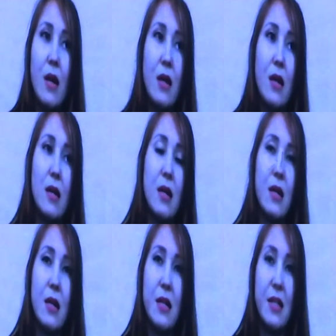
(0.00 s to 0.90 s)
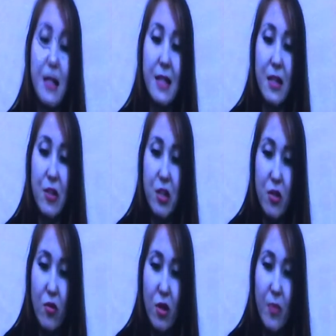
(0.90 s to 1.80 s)
в рамках реализации
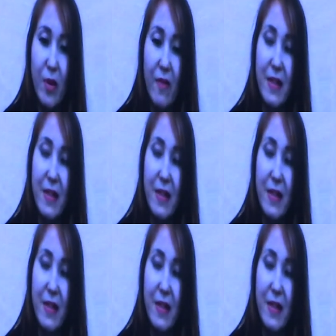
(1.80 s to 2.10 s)
образовательного проекта